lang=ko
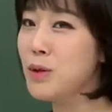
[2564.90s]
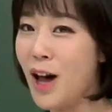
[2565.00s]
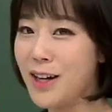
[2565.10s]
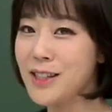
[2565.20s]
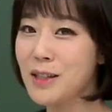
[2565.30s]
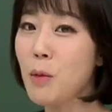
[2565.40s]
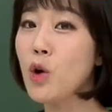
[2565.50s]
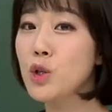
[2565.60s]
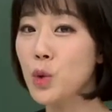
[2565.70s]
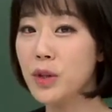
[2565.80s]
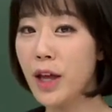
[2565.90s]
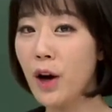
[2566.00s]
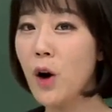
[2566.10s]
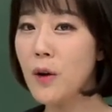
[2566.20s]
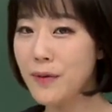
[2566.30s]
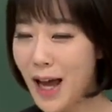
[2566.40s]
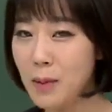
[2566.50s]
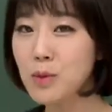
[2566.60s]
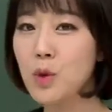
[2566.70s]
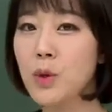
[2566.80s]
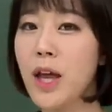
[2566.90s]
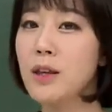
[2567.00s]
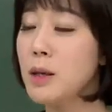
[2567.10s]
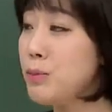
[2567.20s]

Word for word: blocks, 뭐를 줬대요? 나무로 된 이